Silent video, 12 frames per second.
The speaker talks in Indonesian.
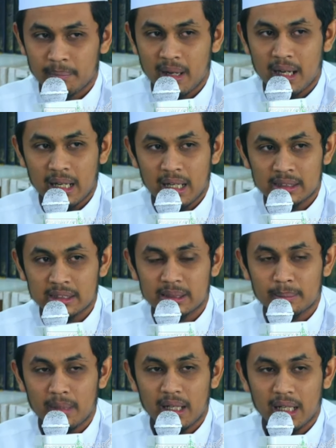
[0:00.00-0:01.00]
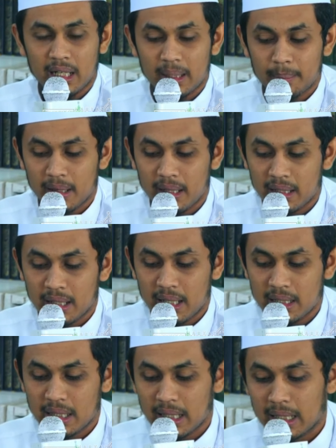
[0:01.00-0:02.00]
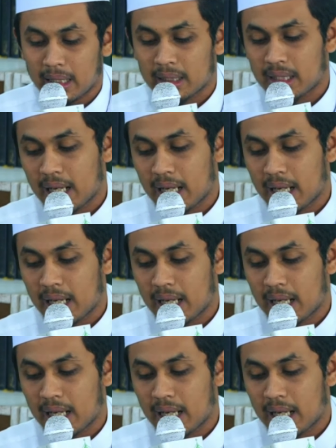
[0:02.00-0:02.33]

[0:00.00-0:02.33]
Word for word: maka sebagaimana yang kita